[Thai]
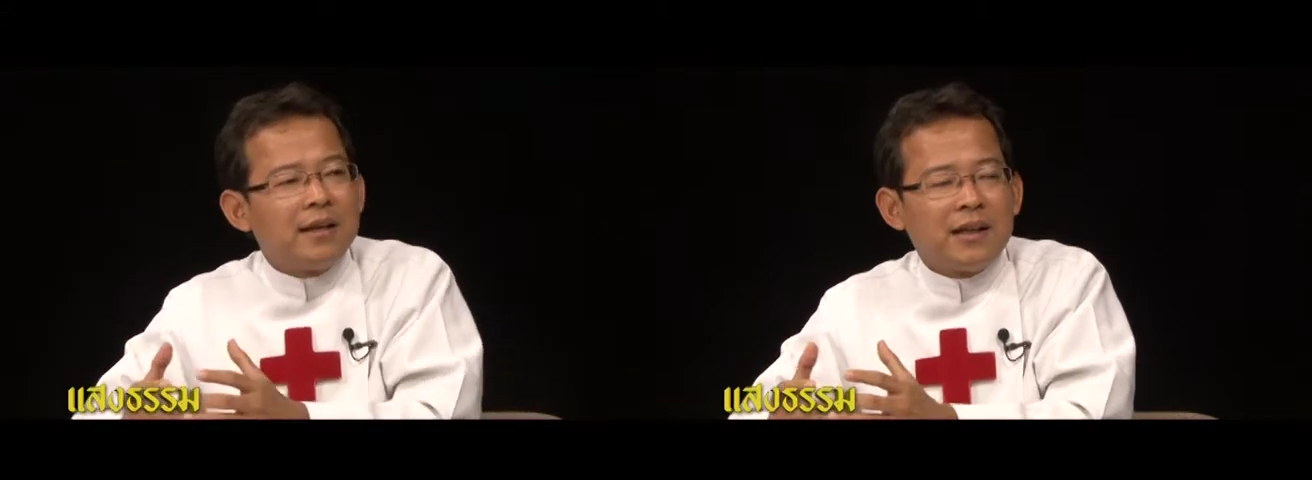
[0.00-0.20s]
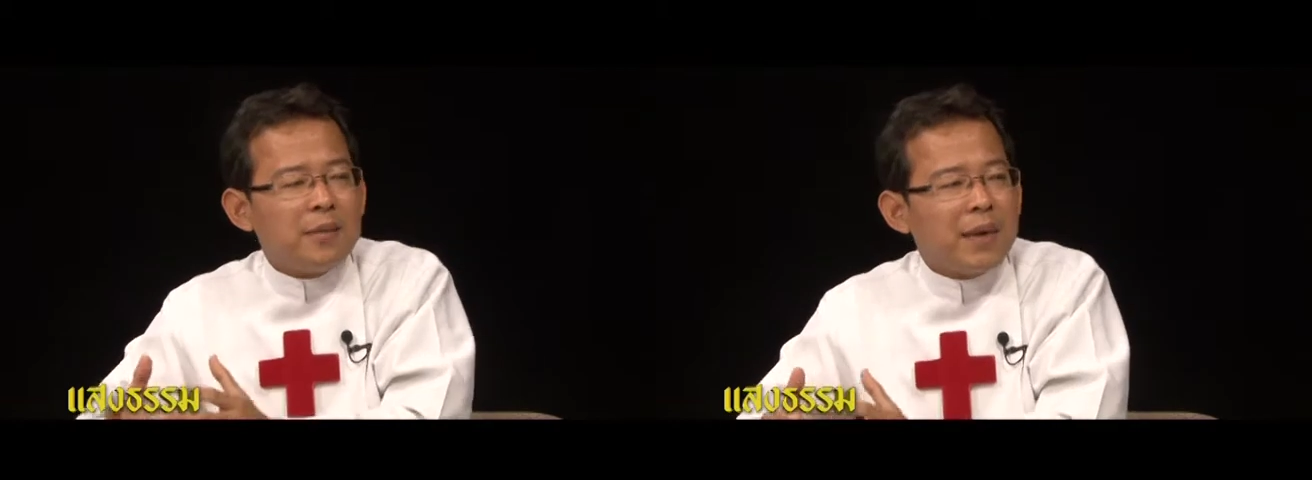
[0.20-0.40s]

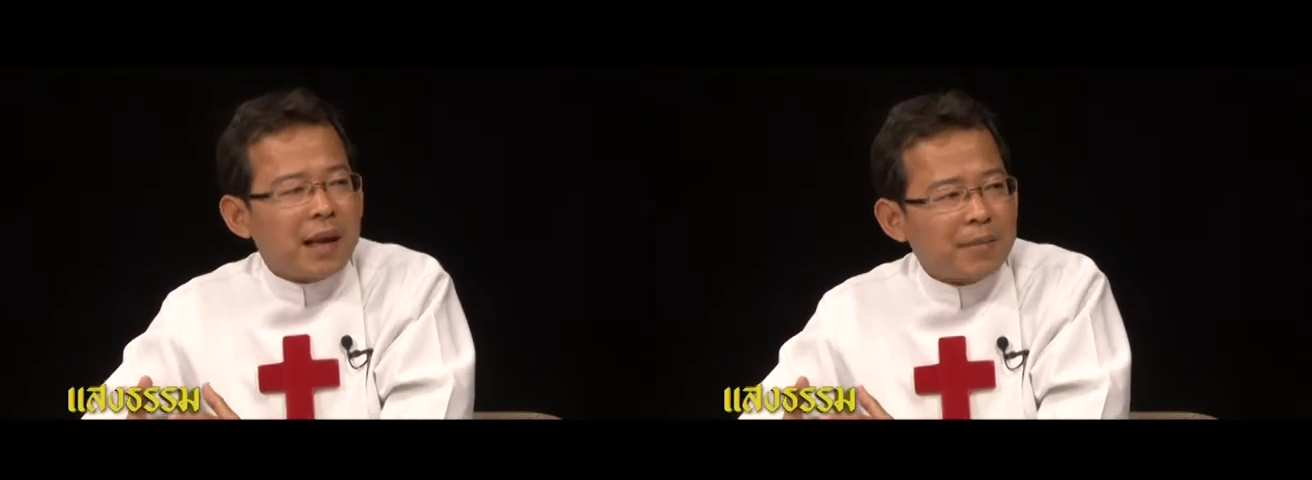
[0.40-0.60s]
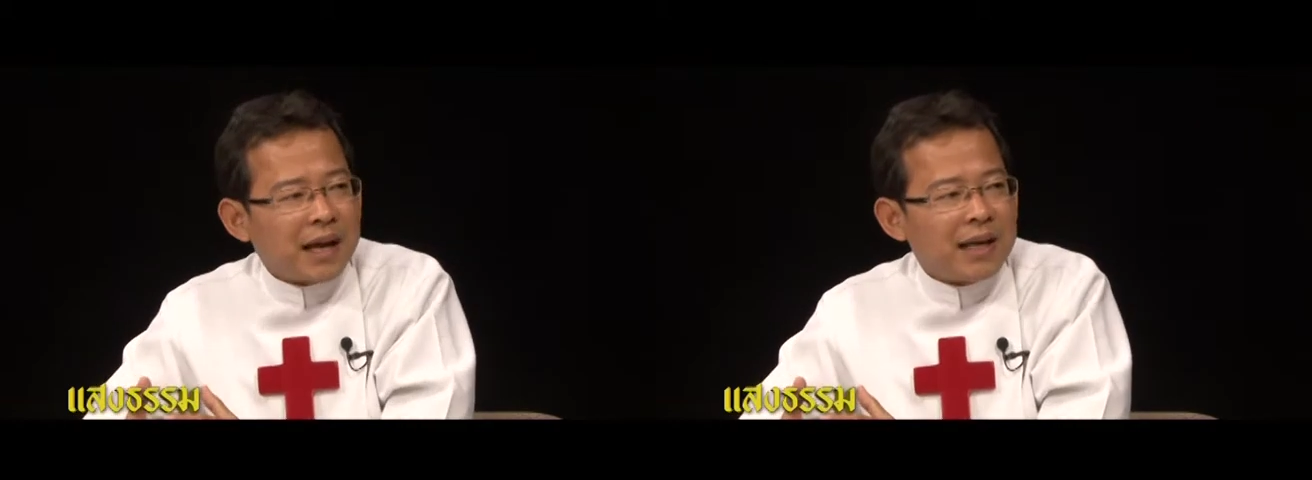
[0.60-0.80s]
ที่ไม่
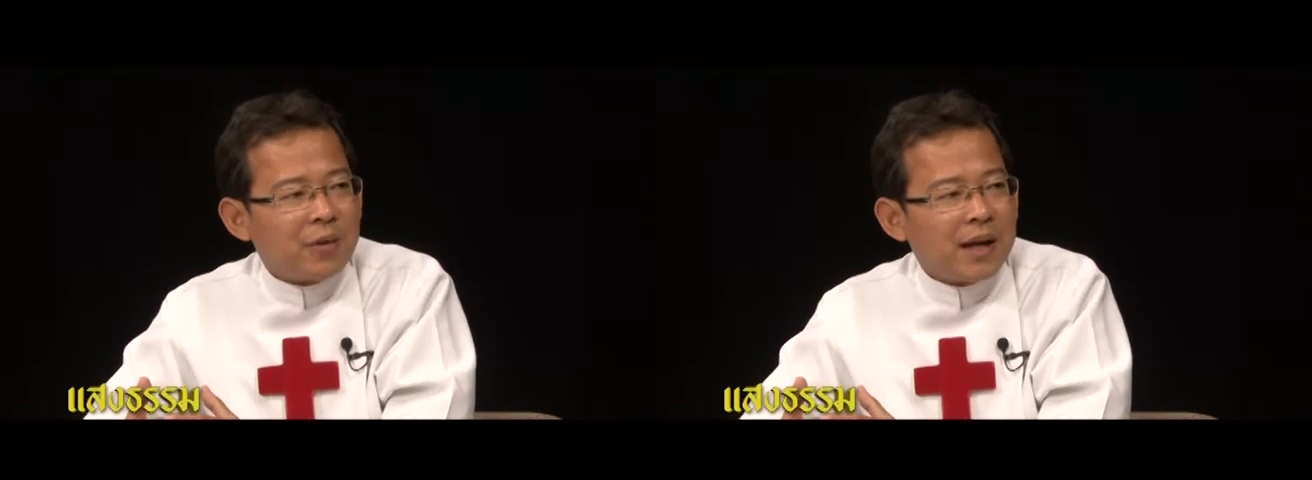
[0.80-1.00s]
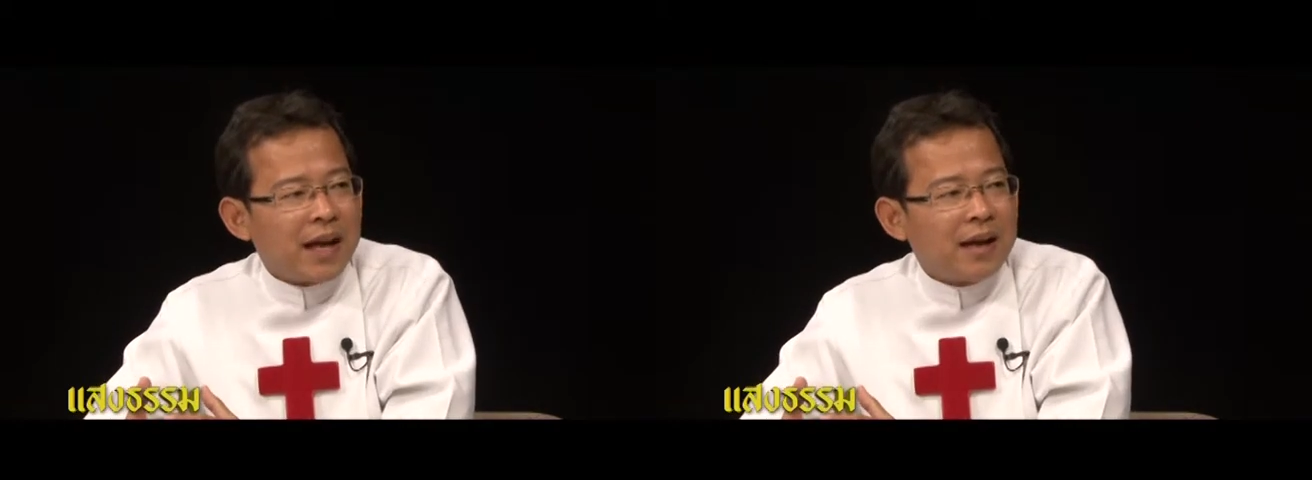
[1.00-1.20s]
รับการเหลีย
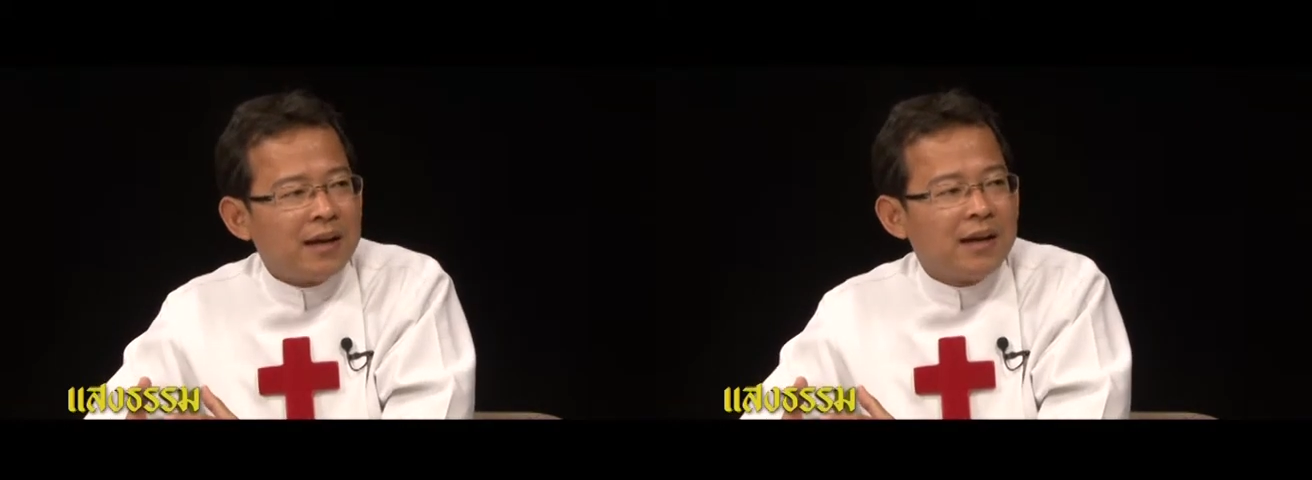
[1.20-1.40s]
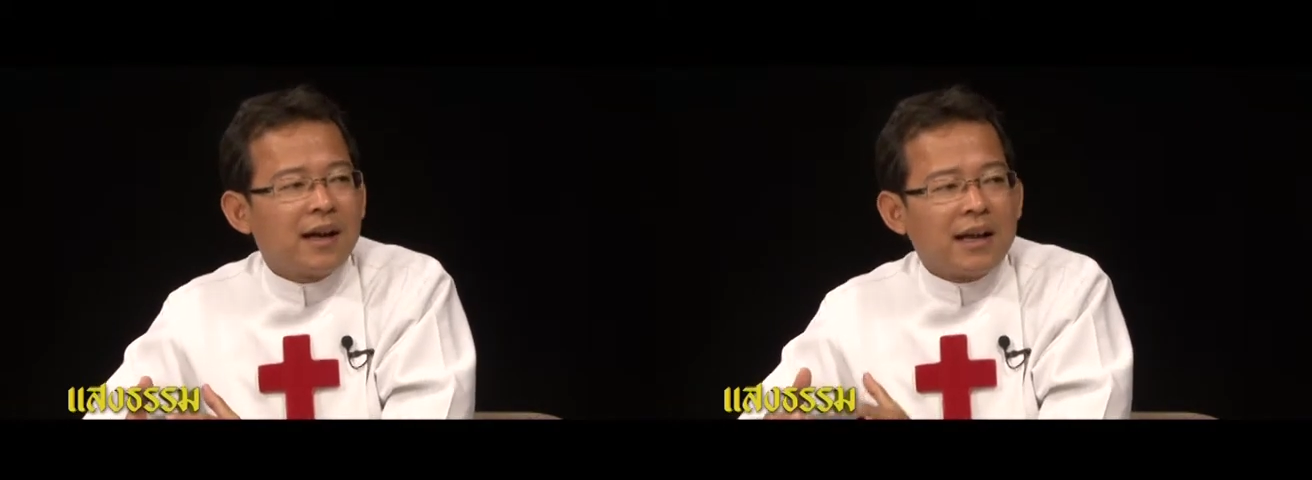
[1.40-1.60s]
วแล
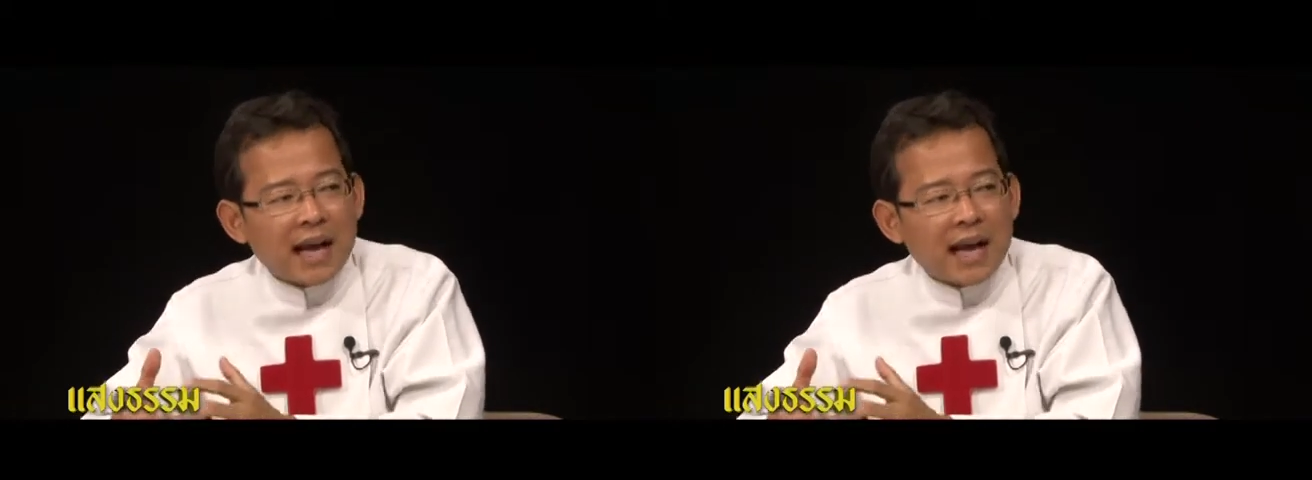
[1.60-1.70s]
ค